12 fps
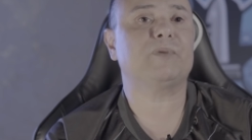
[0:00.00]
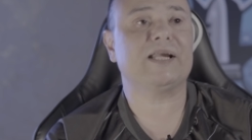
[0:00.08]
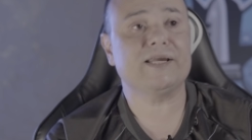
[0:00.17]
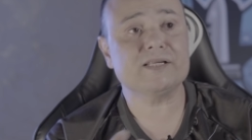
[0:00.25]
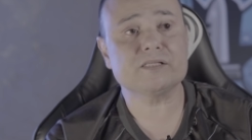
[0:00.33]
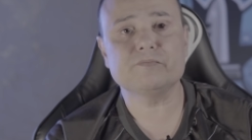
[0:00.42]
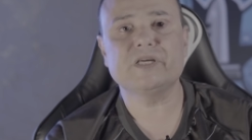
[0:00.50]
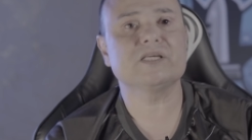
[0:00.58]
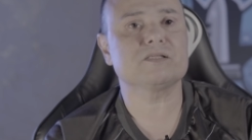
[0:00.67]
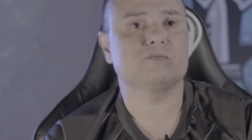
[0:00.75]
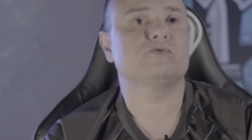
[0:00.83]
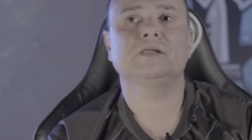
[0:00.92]
para eles
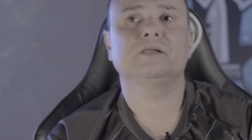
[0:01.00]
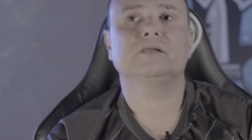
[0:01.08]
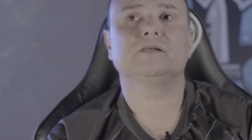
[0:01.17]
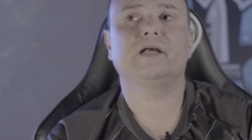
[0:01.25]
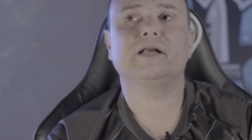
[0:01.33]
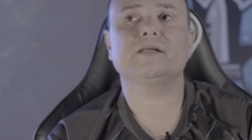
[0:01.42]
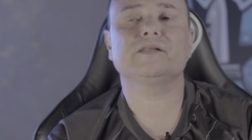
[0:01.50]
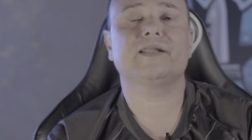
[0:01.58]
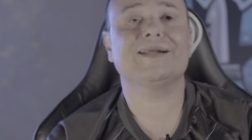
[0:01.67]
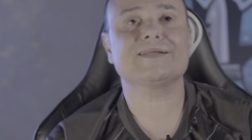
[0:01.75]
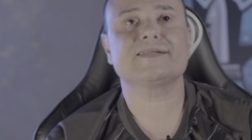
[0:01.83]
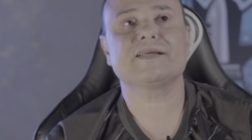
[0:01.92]
mesmos. Né,
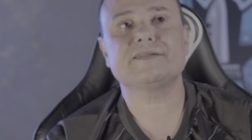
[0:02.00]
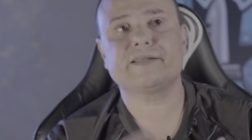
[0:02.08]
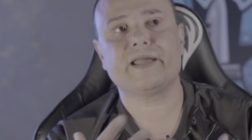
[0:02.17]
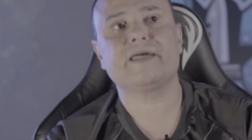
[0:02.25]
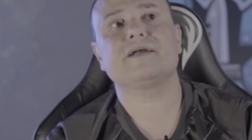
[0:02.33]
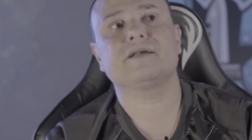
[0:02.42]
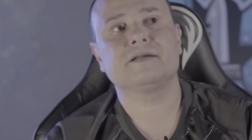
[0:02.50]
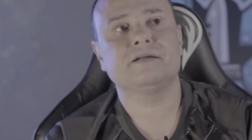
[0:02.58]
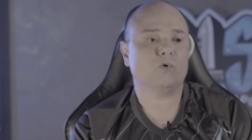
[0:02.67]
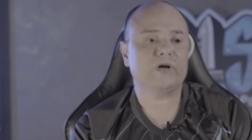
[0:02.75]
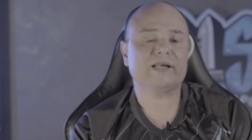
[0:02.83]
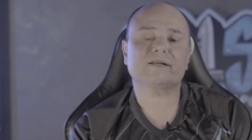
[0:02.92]
ter essa entrega,
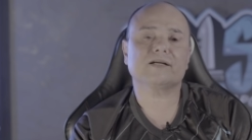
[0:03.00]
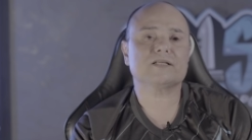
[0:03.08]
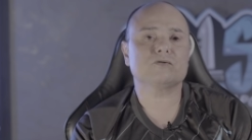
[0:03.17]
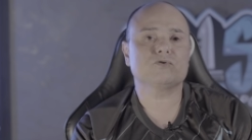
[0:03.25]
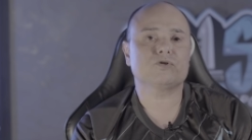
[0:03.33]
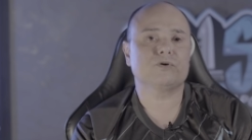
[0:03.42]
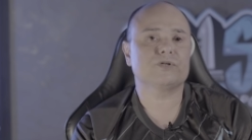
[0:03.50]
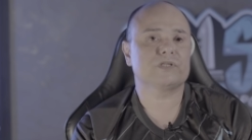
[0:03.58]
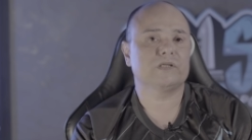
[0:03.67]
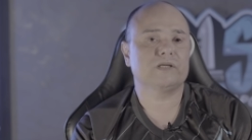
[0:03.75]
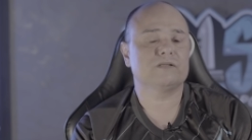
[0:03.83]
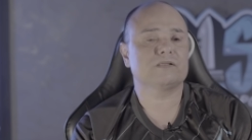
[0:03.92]
correr atrás dos sonhos
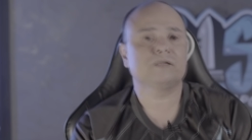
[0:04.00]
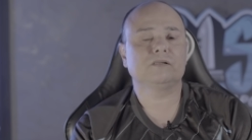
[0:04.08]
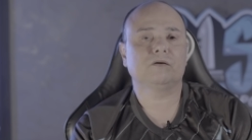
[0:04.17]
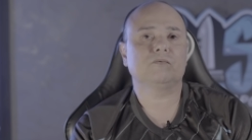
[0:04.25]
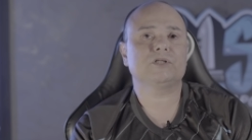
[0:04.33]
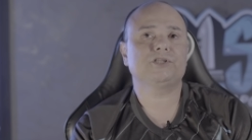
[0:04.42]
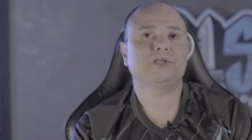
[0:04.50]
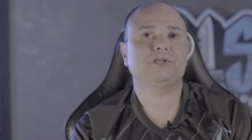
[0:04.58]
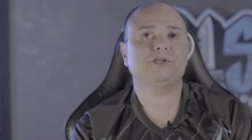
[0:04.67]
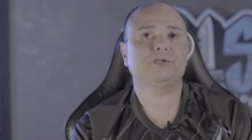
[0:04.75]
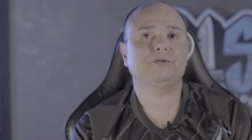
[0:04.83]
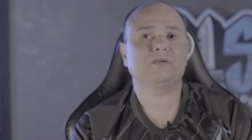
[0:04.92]
deles. Então a
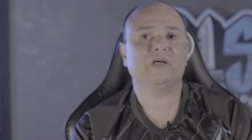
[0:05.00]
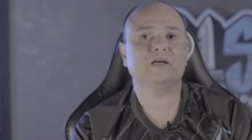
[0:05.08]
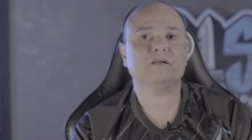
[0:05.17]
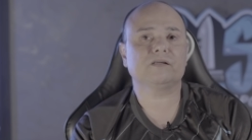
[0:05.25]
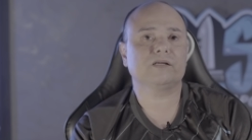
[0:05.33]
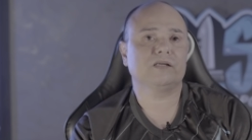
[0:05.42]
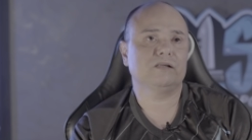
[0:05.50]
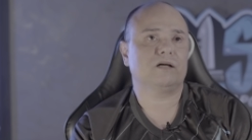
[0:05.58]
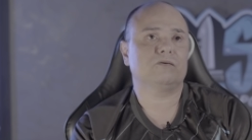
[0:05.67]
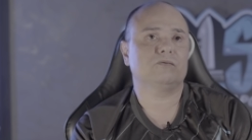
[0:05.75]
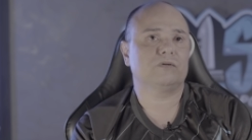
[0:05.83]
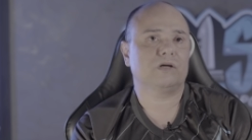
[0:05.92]
gente tenta aqui
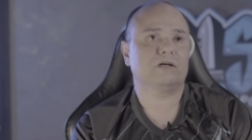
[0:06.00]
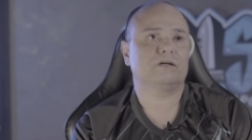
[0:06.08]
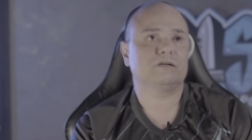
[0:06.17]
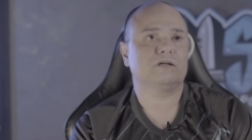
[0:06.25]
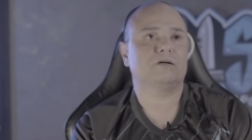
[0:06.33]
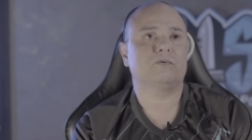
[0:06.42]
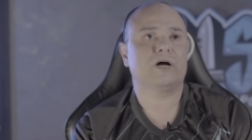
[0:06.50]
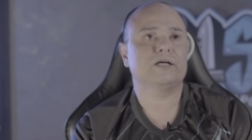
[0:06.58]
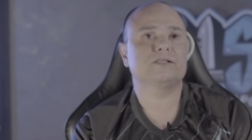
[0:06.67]
na, na, na